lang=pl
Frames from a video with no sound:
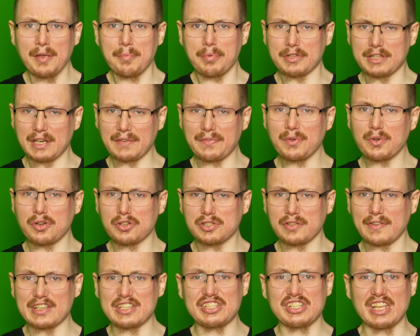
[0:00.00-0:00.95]
potrafiły
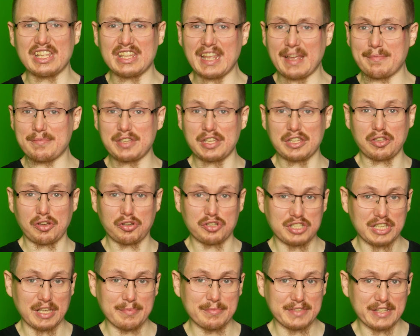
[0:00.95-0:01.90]
kosztować
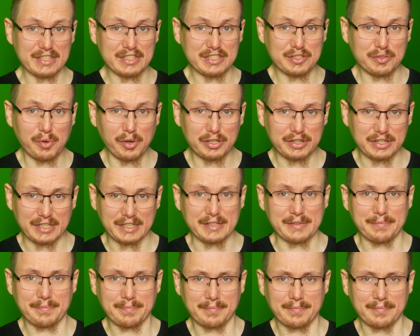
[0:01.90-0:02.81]
700-800 zł.